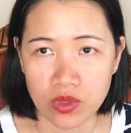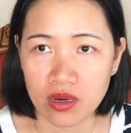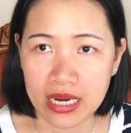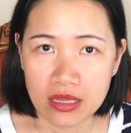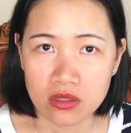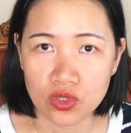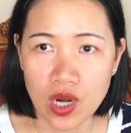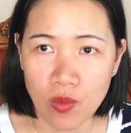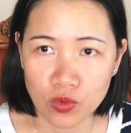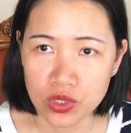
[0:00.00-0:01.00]
nhân ráng nhân chịu
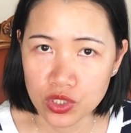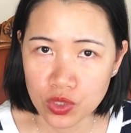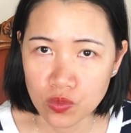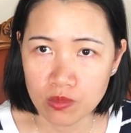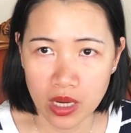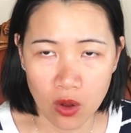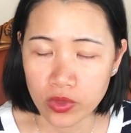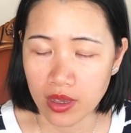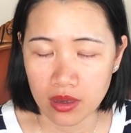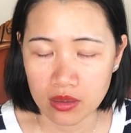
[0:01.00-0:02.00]
đau một tí xíu mà
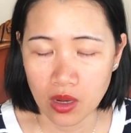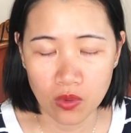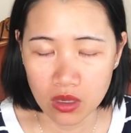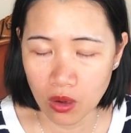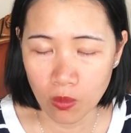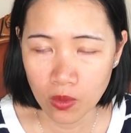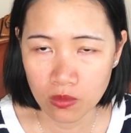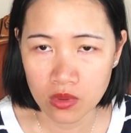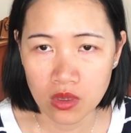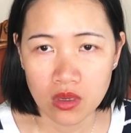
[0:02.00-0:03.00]
đau thiệt đau kinh khủng luôn